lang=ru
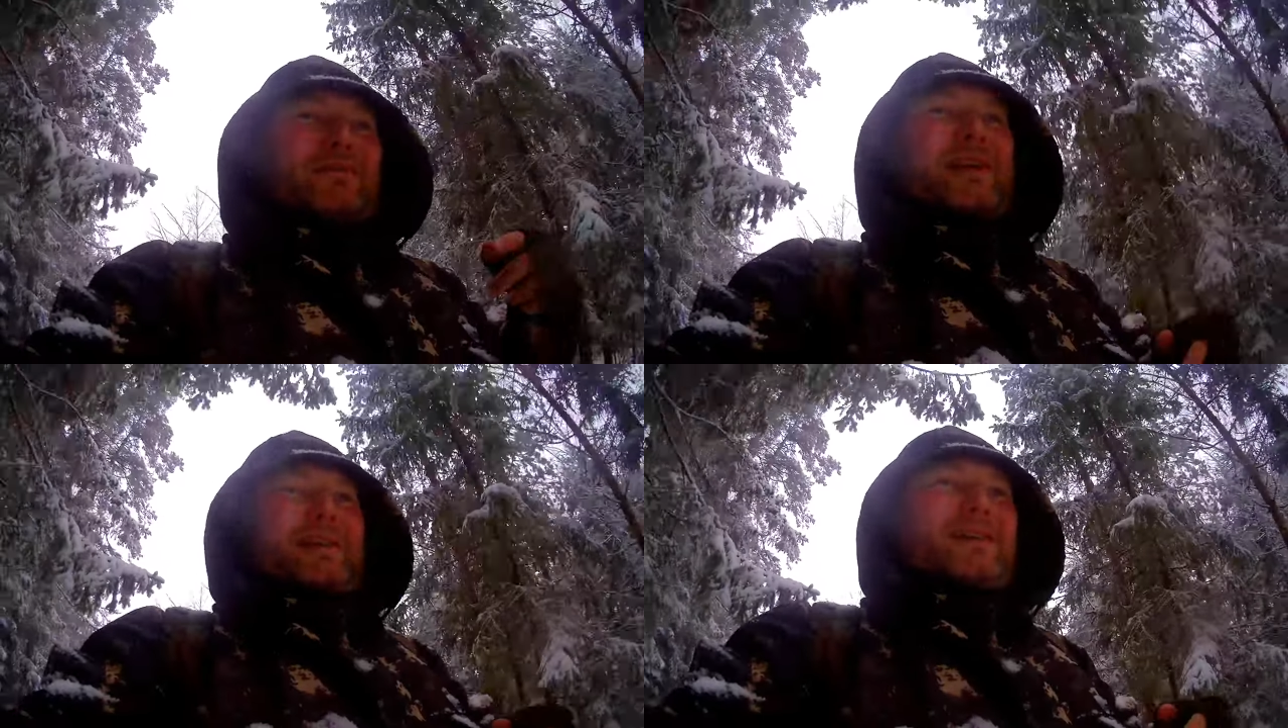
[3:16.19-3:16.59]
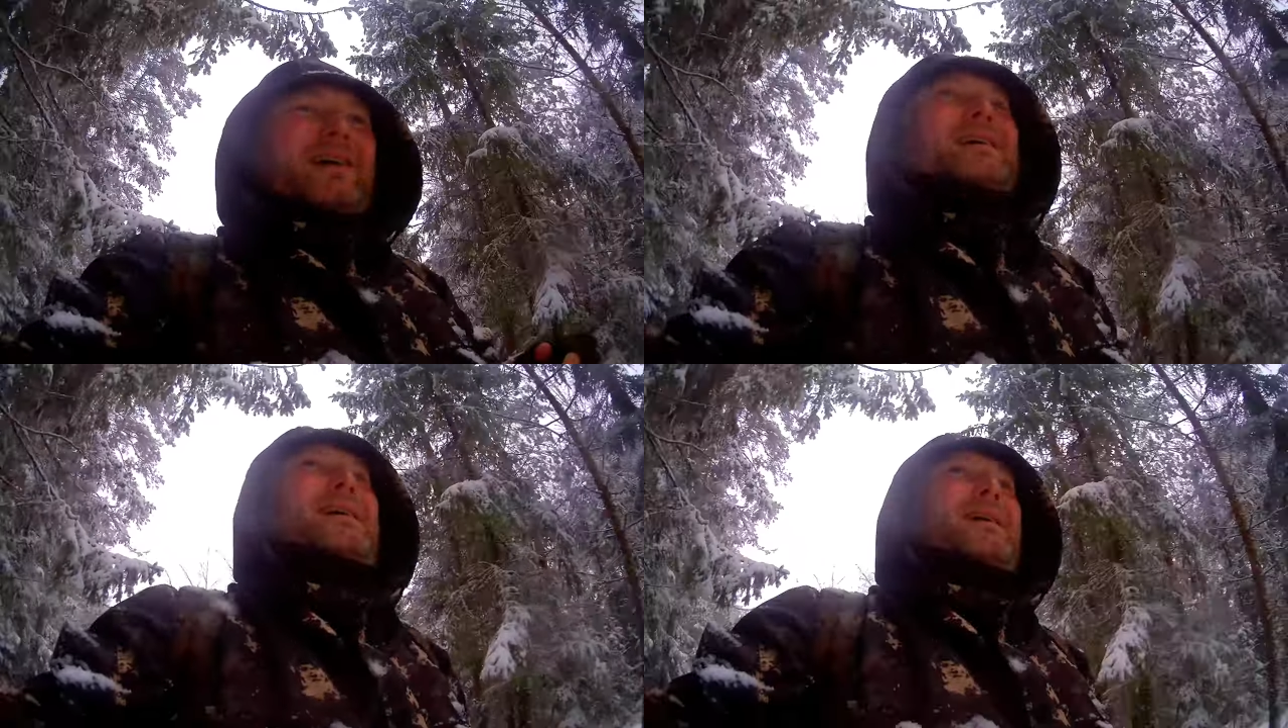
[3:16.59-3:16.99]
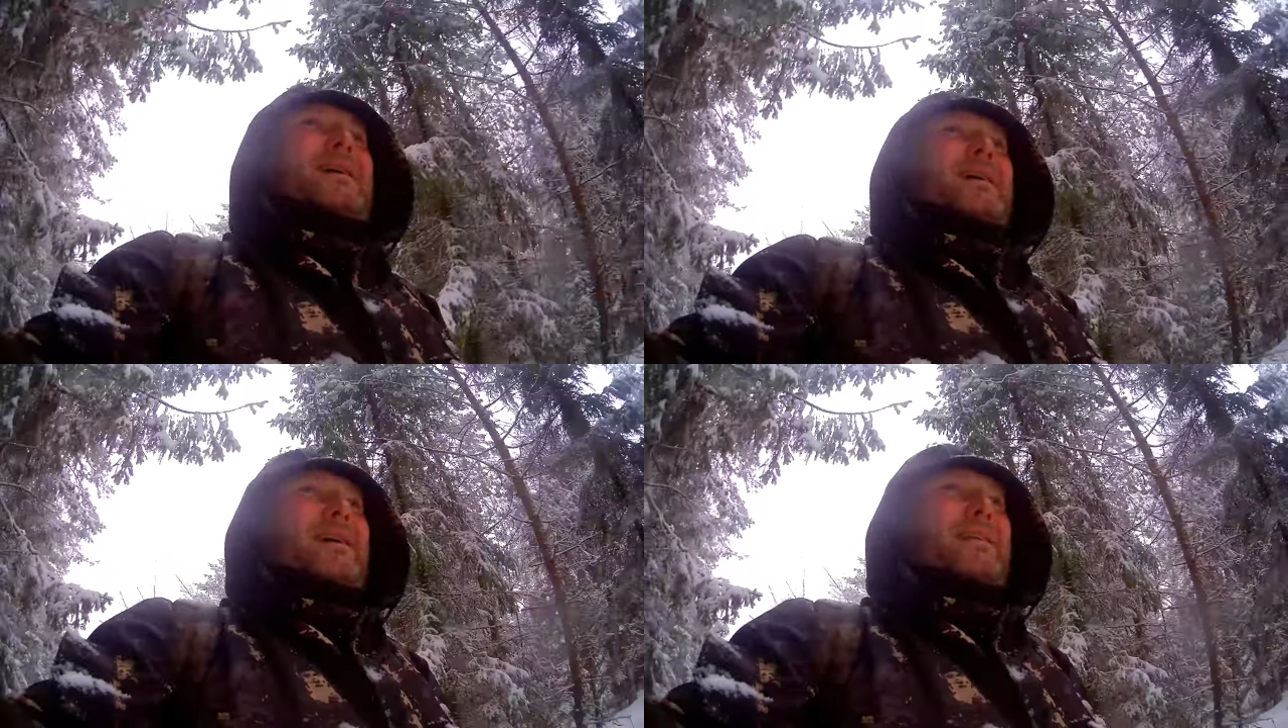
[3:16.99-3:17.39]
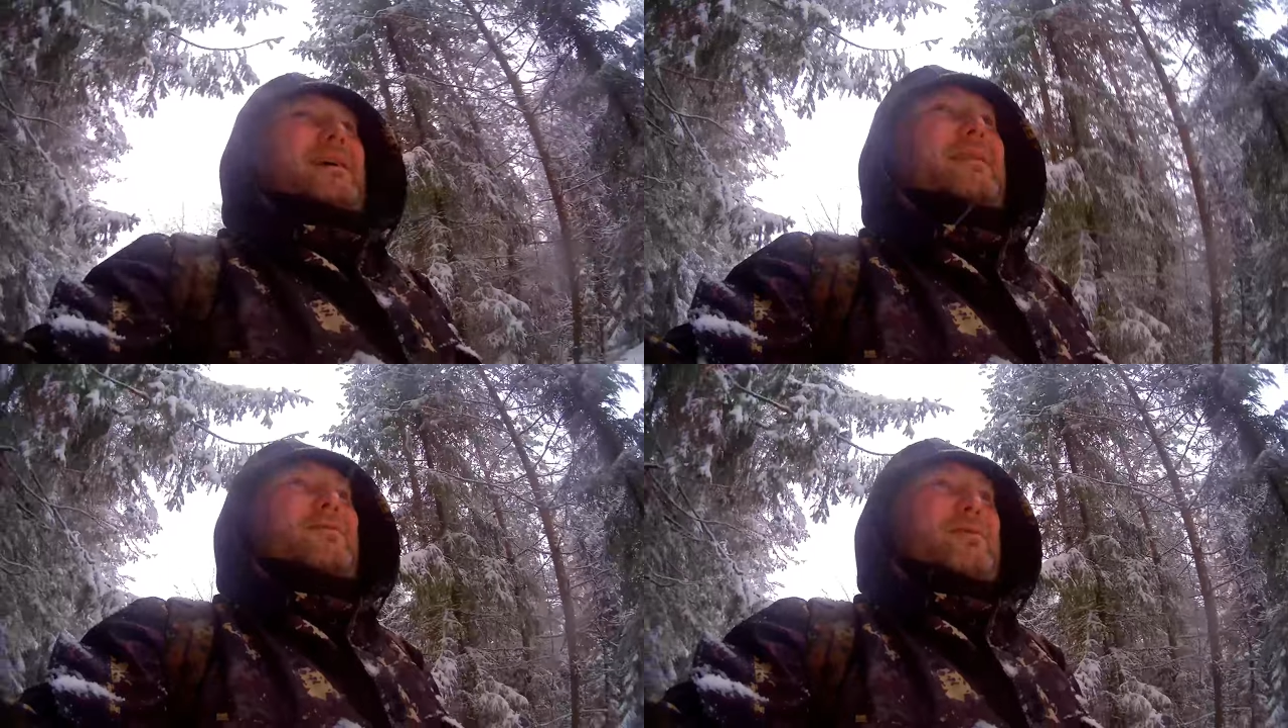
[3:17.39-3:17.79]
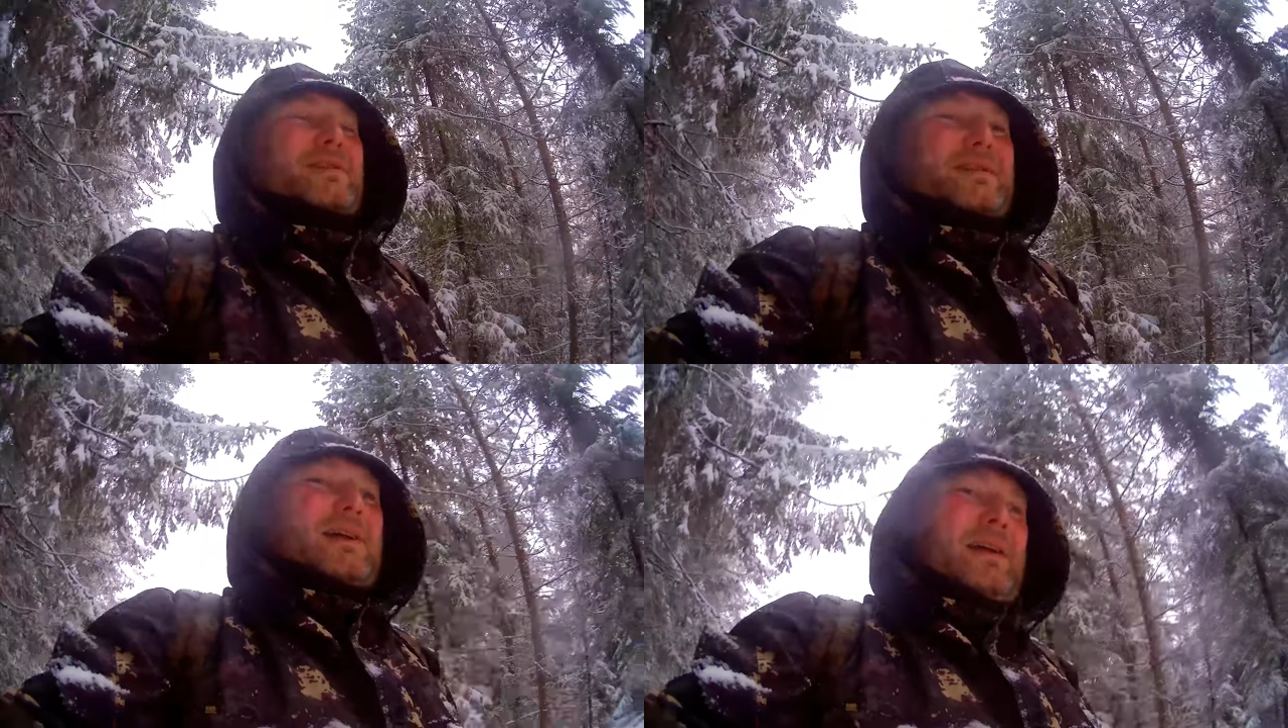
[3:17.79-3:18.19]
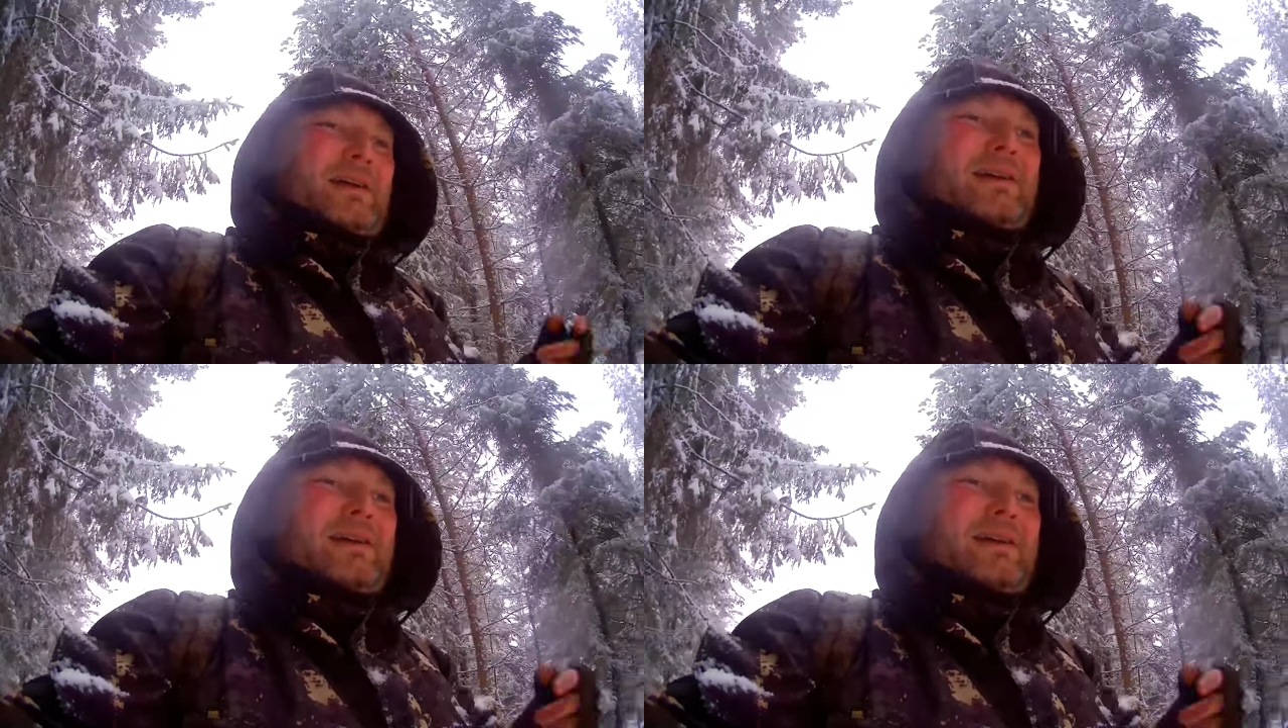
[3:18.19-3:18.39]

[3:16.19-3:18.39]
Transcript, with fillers: в лес, это относится